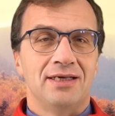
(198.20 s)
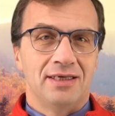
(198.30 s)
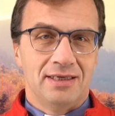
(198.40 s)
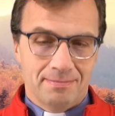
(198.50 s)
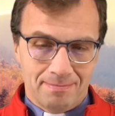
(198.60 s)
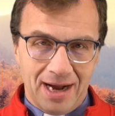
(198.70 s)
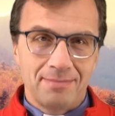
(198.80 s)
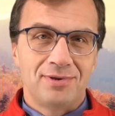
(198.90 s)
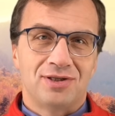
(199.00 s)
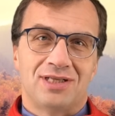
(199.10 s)
I ma
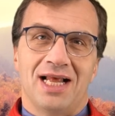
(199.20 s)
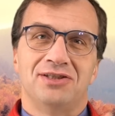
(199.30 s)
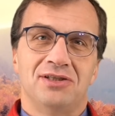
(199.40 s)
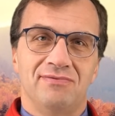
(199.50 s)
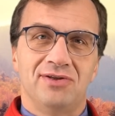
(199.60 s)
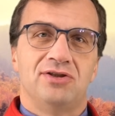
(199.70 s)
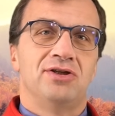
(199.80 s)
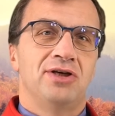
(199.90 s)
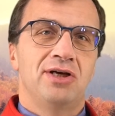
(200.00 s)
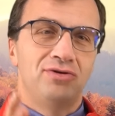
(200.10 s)
być dla
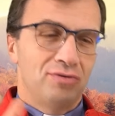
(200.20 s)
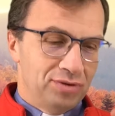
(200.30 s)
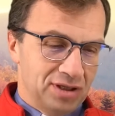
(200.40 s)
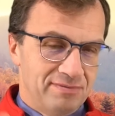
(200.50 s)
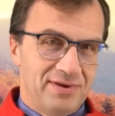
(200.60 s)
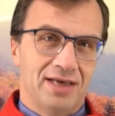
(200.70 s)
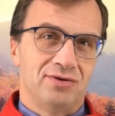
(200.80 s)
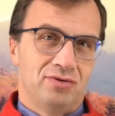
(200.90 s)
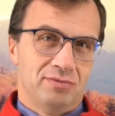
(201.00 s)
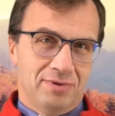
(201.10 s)

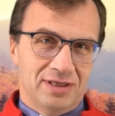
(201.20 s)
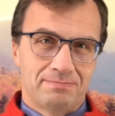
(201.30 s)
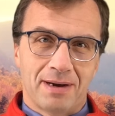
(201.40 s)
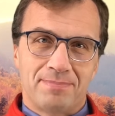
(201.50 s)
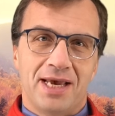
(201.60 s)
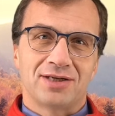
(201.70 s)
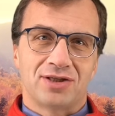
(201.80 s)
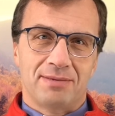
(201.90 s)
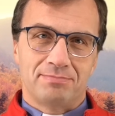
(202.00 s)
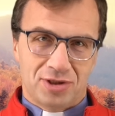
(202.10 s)
99, bo jest
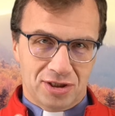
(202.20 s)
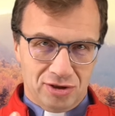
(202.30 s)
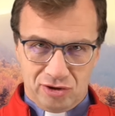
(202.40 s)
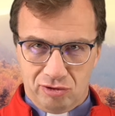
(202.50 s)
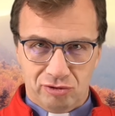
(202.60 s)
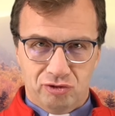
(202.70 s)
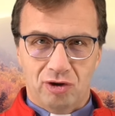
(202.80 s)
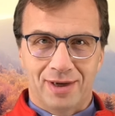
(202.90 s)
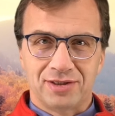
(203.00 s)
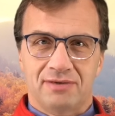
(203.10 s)
papieżem przecież
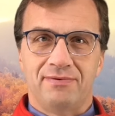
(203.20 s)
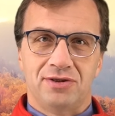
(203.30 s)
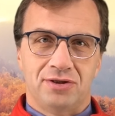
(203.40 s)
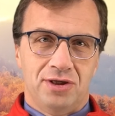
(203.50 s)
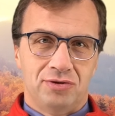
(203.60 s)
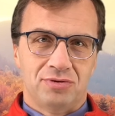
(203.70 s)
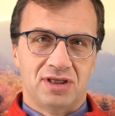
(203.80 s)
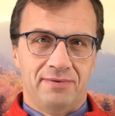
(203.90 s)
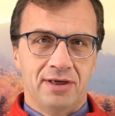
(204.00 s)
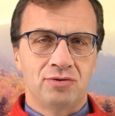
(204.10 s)
Kościoła
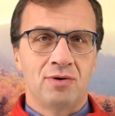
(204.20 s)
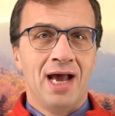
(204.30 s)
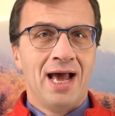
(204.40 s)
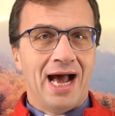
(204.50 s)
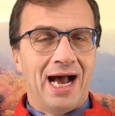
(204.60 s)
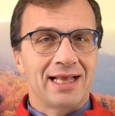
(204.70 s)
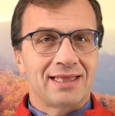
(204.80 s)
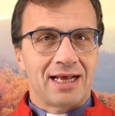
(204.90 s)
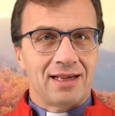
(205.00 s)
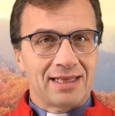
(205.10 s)
99, a
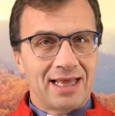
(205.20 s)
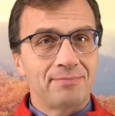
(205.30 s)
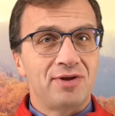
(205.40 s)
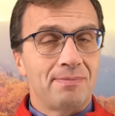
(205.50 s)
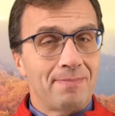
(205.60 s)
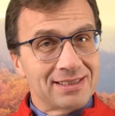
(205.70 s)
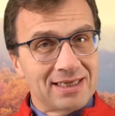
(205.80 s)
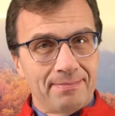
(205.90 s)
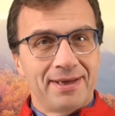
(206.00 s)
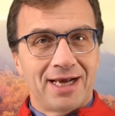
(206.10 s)
ta, dla tamtych ma
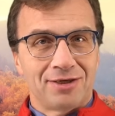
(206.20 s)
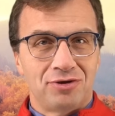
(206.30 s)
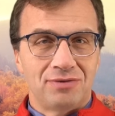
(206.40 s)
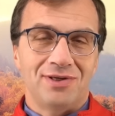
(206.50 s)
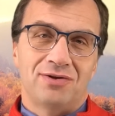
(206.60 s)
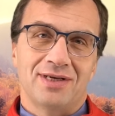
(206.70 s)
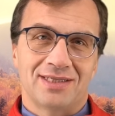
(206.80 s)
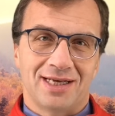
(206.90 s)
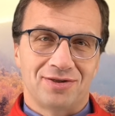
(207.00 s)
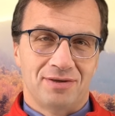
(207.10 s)
zamykać drzwi. To
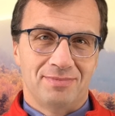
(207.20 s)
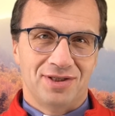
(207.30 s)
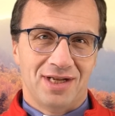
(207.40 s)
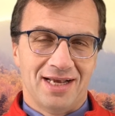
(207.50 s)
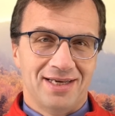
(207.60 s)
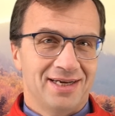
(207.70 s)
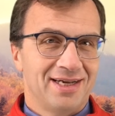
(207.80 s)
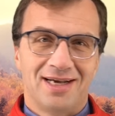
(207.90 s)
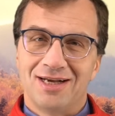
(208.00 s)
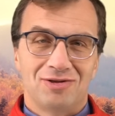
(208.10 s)
jest nasze myślenie.
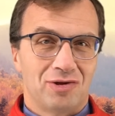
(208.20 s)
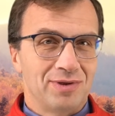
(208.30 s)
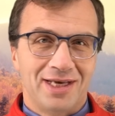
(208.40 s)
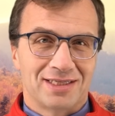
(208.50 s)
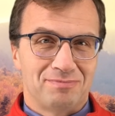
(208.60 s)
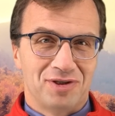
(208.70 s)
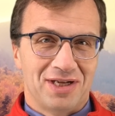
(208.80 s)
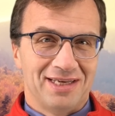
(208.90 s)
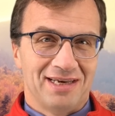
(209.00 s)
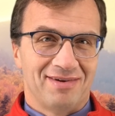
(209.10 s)
To nie jest
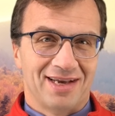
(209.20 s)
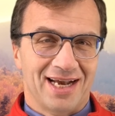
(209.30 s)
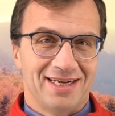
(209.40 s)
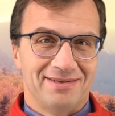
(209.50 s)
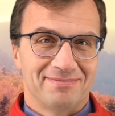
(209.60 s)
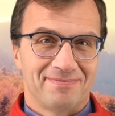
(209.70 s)
myślenie Ewangelii.